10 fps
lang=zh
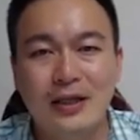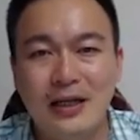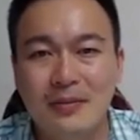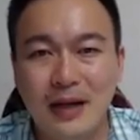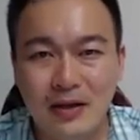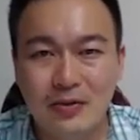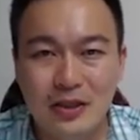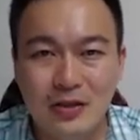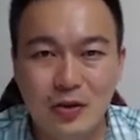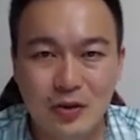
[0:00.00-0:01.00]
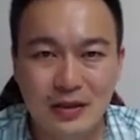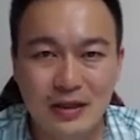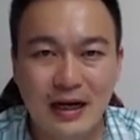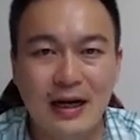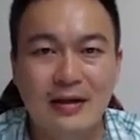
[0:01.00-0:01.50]
那一百公斤就是
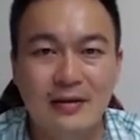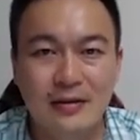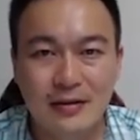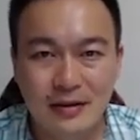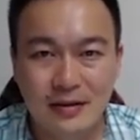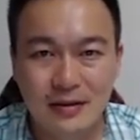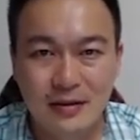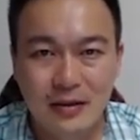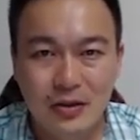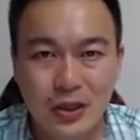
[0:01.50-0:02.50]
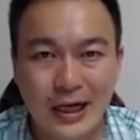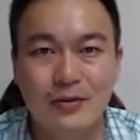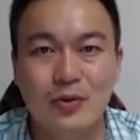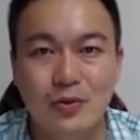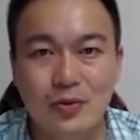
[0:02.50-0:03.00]
它的强
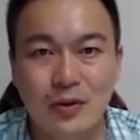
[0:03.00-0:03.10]
度。